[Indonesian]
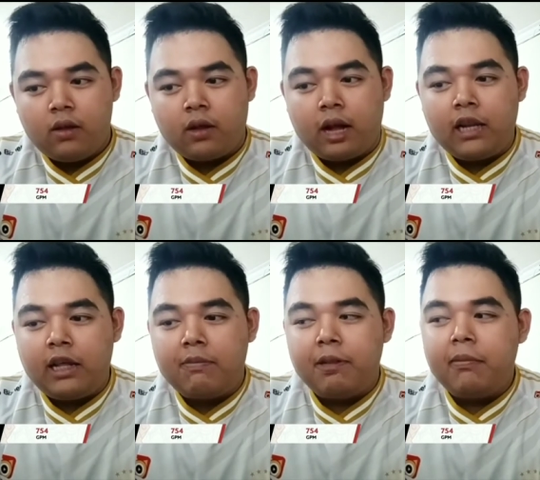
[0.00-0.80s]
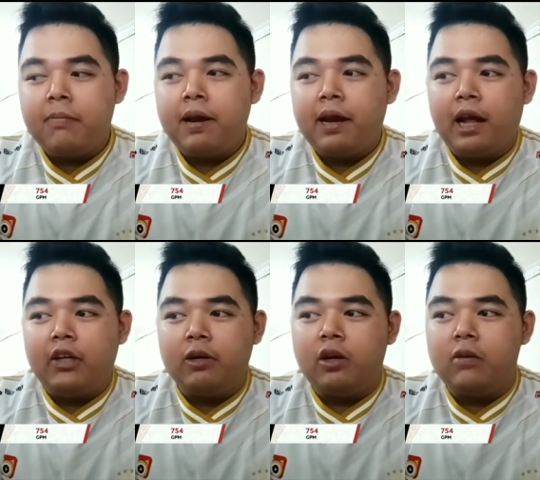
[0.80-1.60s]
Kan tiap tim berbeda.
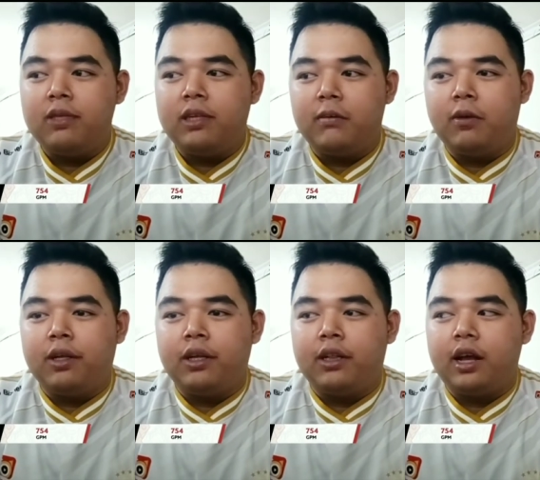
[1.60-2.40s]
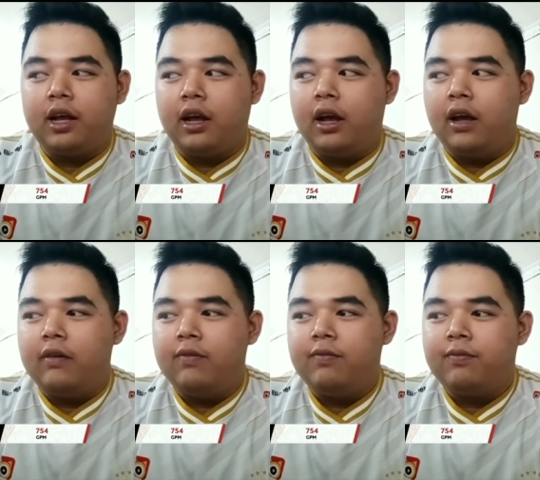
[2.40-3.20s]
Cuman kalau misalnya buat kita ya
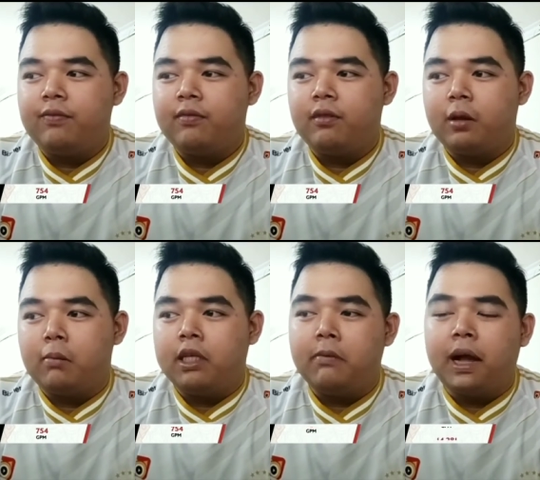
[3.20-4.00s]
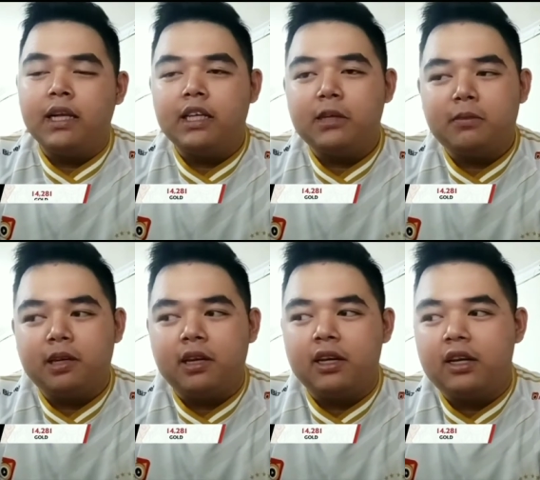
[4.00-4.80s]
masih banyak sih
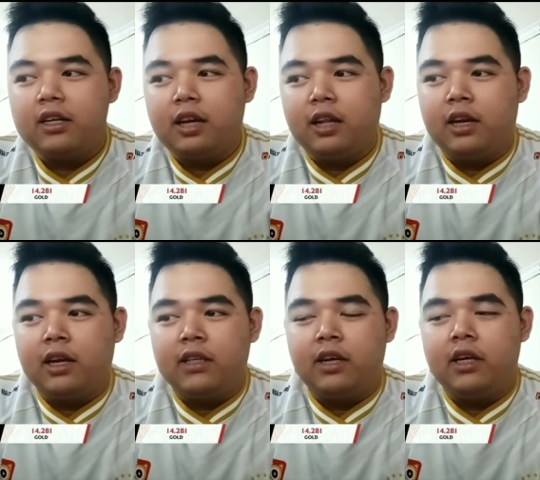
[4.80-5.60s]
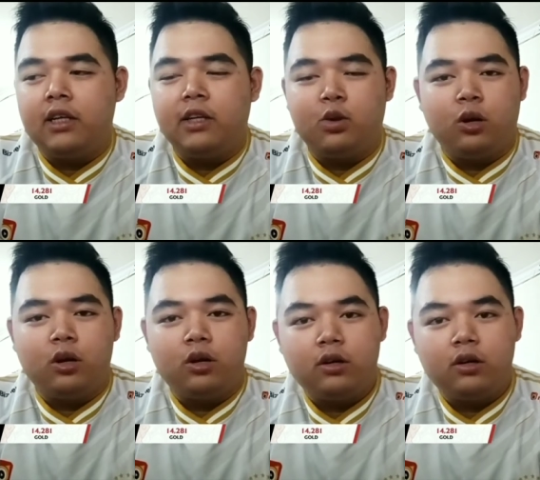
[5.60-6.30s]
sebenarnya senjata rahasianya hitungannya.